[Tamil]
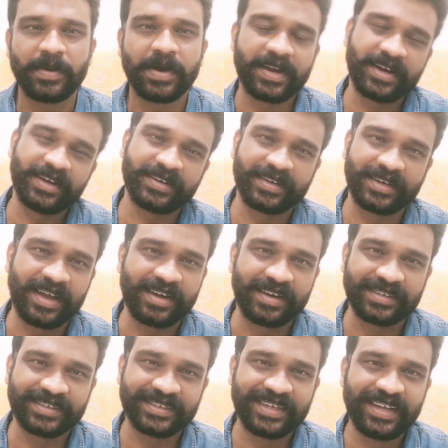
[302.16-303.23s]
பாராட்டிருக்காரு
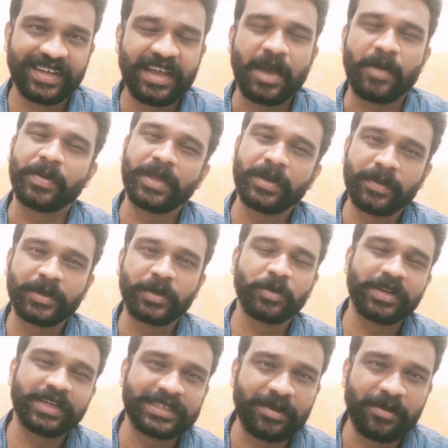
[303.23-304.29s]
அப்பேற்பட்ட
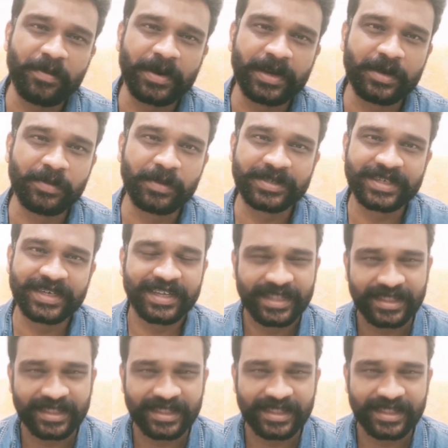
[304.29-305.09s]
ஒரு இசையமைப்பாளரை பற்றி